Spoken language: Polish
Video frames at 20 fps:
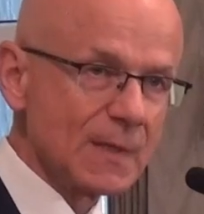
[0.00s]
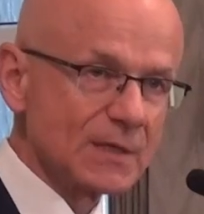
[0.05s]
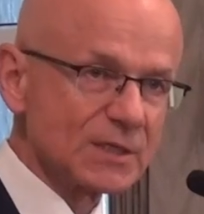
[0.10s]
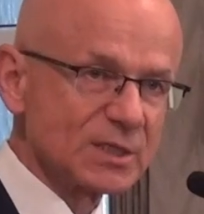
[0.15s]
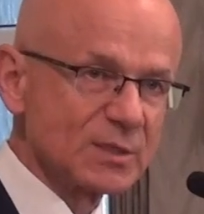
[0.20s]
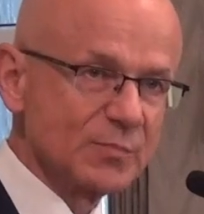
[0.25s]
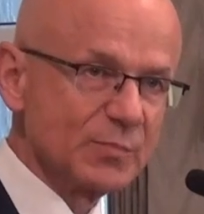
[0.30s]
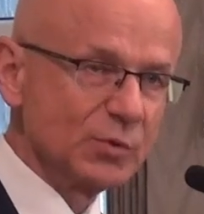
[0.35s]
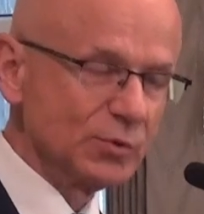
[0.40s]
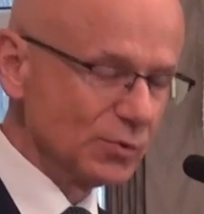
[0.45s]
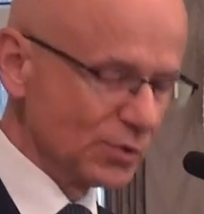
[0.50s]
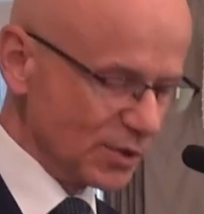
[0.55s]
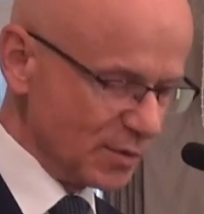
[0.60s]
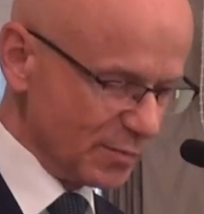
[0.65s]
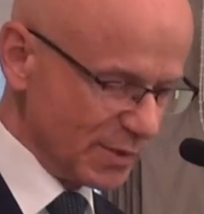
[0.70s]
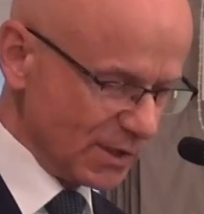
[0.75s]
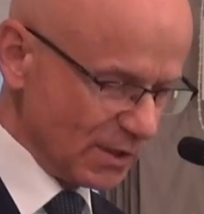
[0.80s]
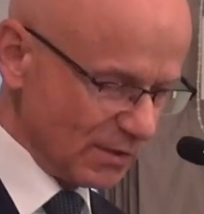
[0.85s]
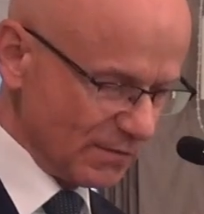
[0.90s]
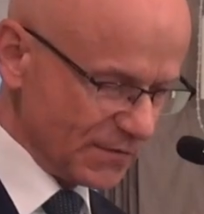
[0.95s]

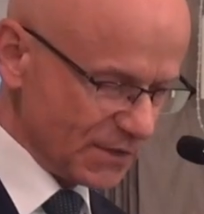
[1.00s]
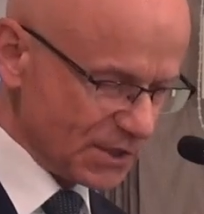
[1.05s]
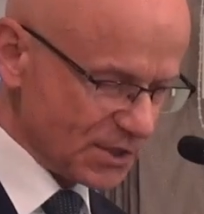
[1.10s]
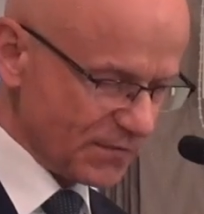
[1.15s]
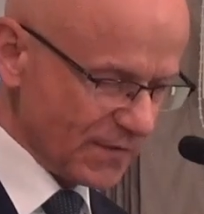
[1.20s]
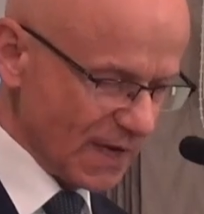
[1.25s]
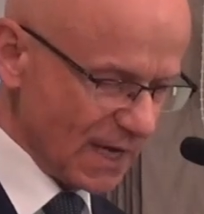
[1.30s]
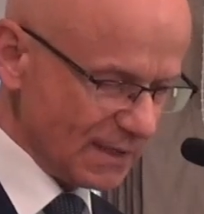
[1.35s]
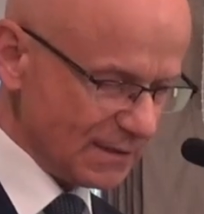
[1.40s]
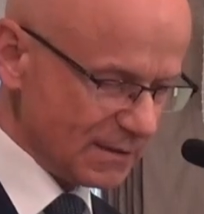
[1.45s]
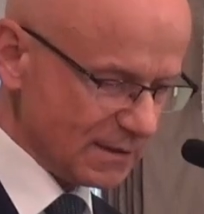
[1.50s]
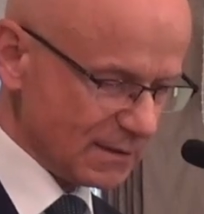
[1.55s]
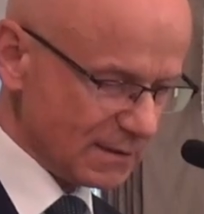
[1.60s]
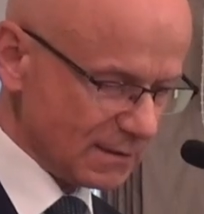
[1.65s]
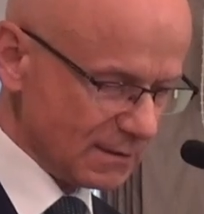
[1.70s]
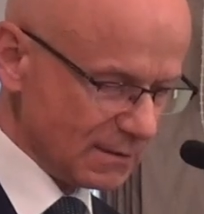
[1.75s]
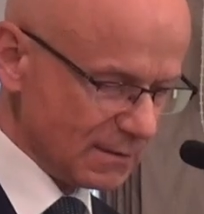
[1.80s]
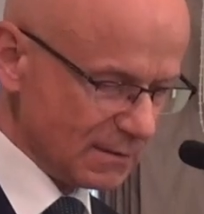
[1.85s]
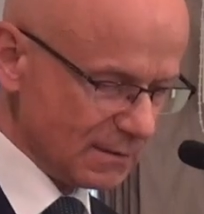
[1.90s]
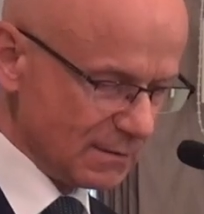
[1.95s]
zbudujmy nowy
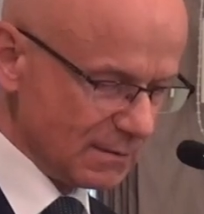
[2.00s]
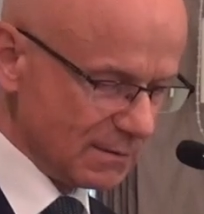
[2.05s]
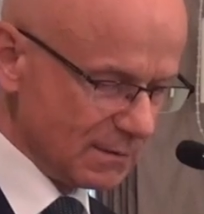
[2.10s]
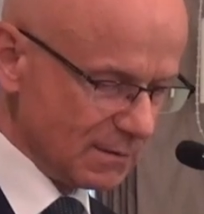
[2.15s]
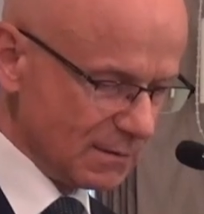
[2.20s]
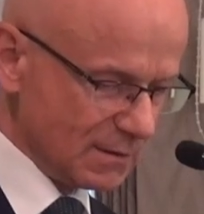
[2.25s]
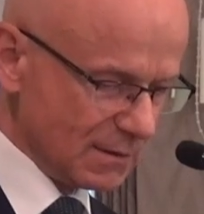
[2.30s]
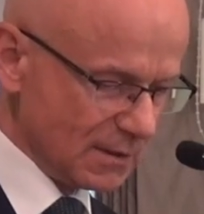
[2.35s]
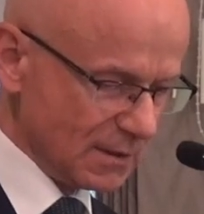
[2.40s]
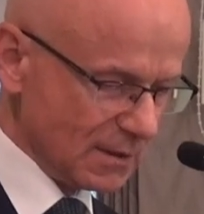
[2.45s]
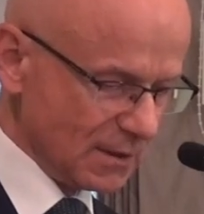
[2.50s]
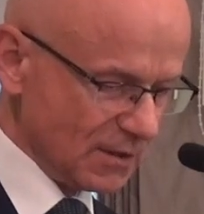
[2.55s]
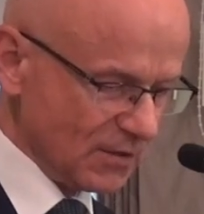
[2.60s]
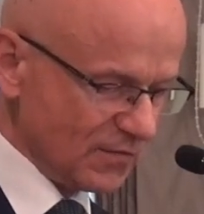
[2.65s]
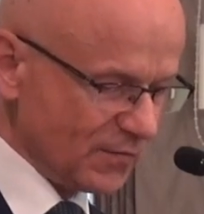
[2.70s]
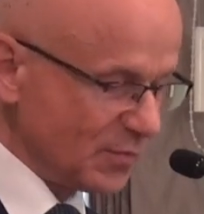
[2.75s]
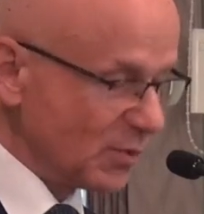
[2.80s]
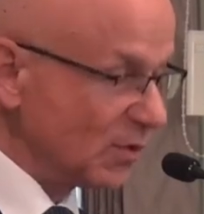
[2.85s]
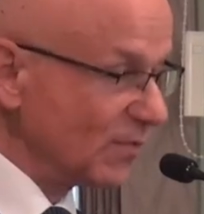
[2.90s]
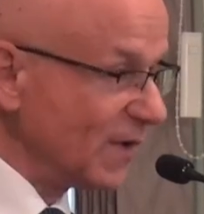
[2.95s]
świat,
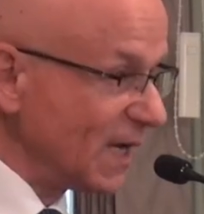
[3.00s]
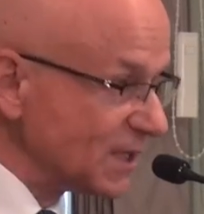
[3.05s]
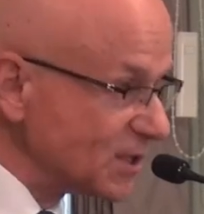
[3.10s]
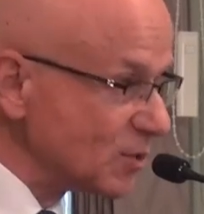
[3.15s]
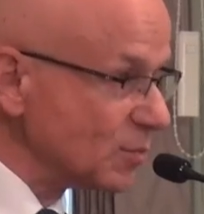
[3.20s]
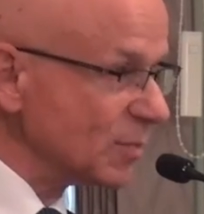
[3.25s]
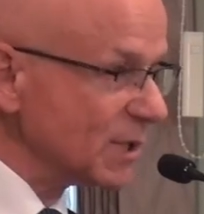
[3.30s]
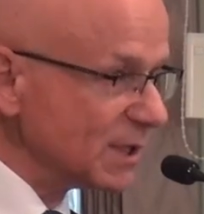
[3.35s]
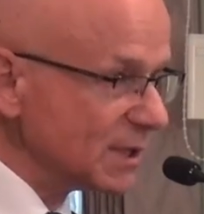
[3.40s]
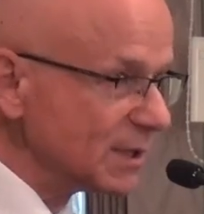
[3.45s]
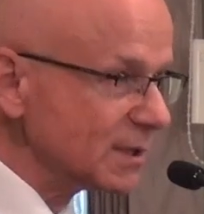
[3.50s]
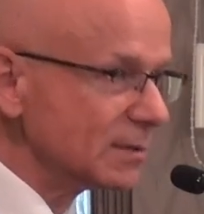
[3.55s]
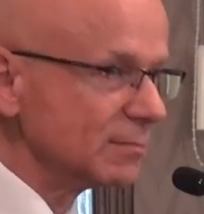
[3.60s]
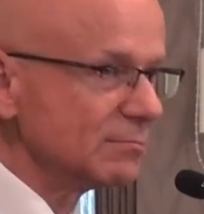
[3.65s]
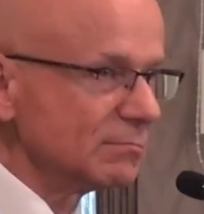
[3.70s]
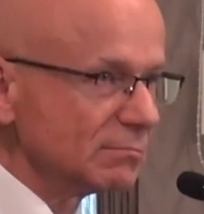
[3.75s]
wprowadźmy